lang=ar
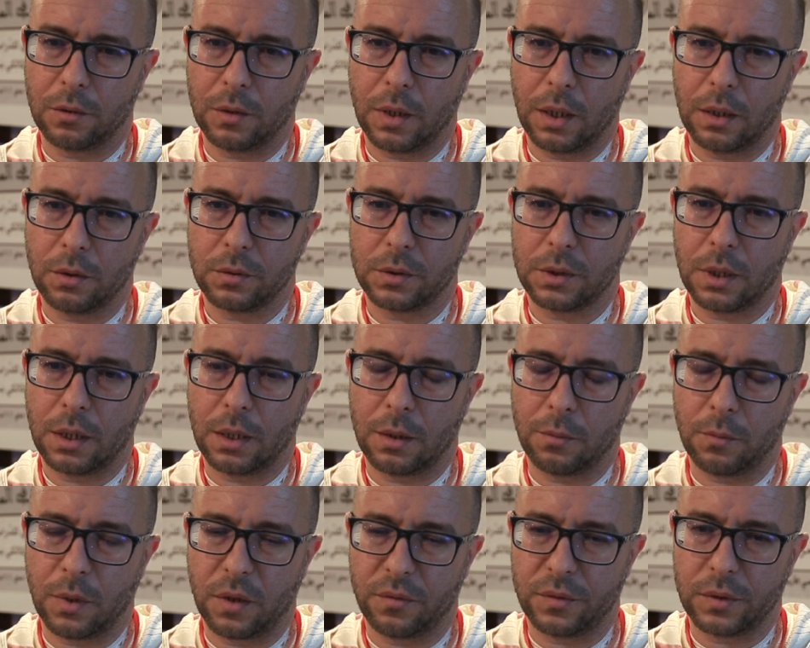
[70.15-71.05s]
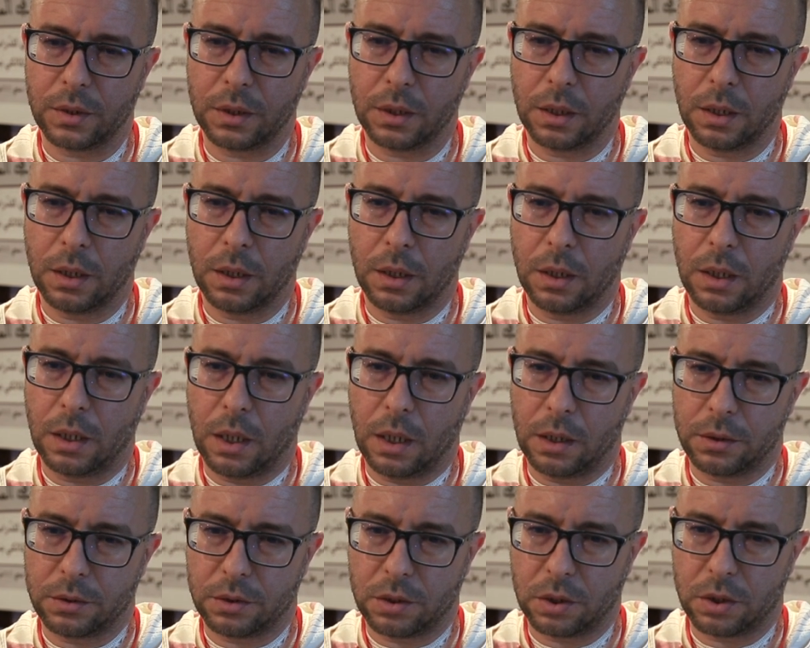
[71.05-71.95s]
وآله وسلم في
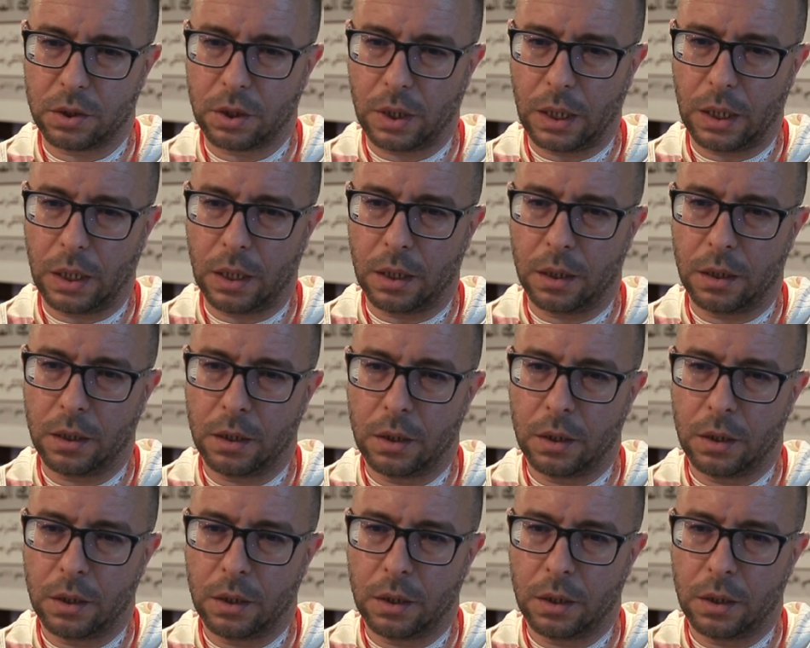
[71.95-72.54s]
التشريع